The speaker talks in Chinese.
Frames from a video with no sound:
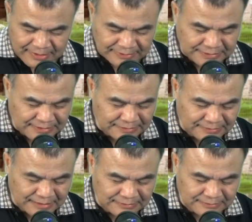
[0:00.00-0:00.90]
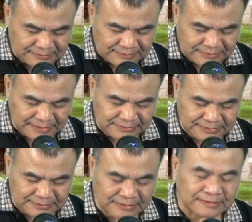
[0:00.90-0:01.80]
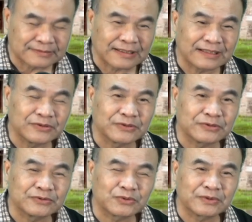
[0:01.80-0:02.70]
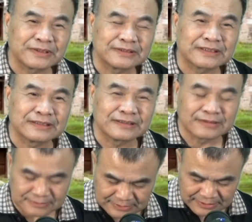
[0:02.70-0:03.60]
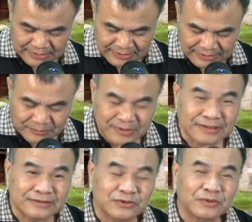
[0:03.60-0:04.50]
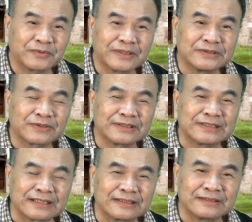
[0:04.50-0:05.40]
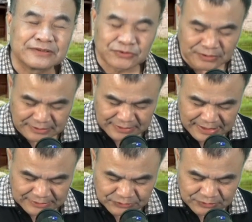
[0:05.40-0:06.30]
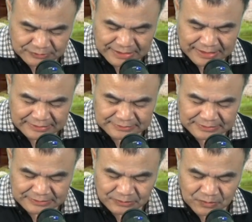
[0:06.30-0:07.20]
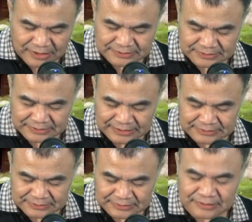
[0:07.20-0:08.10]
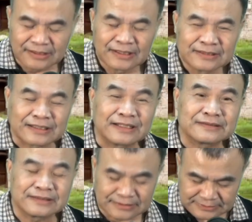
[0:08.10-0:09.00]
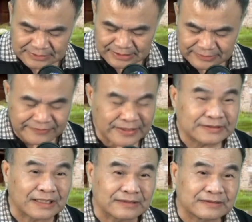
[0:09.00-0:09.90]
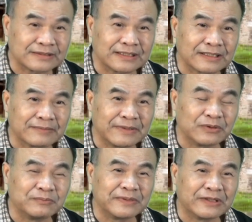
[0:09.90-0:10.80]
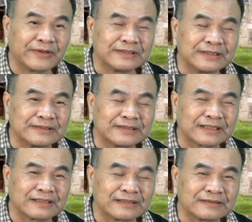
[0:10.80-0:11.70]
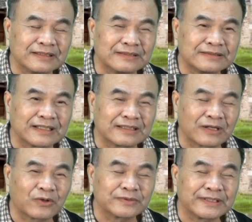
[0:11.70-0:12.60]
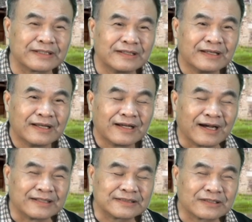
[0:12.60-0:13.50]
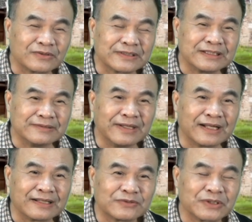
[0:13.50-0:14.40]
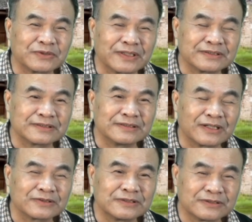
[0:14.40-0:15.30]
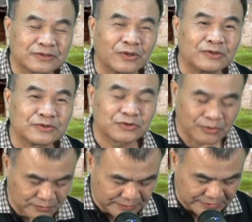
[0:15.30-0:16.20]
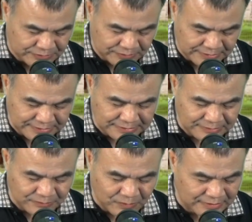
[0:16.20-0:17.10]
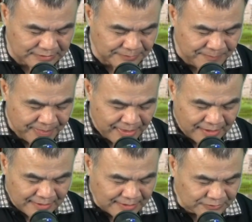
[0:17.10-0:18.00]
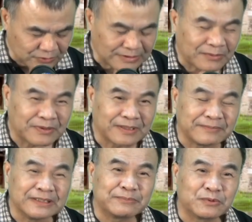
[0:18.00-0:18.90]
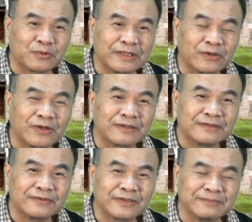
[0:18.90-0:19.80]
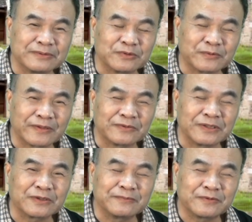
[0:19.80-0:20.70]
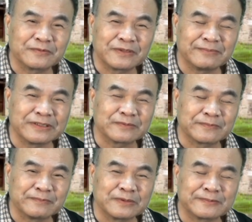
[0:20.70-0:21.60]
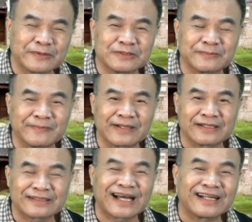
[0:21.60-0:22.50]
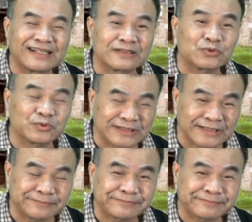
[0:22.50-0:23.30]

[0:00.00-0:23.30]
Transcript: 而且呢，当当时呢，他又做了这个的，呃，为了宋徽宗的享乐，所以他就大兴花石纲之意，他在建了非常建了一个美轮美奂的这个呃这样的一个宫殿。然后这个宫殿里面呢，最重要就是要。供宋徽宗一个人玩乐，啊，所以他为了弥补亏空，为了弥补亏，为了为了弥补弥补亏空怎么办呢？大量铸钱，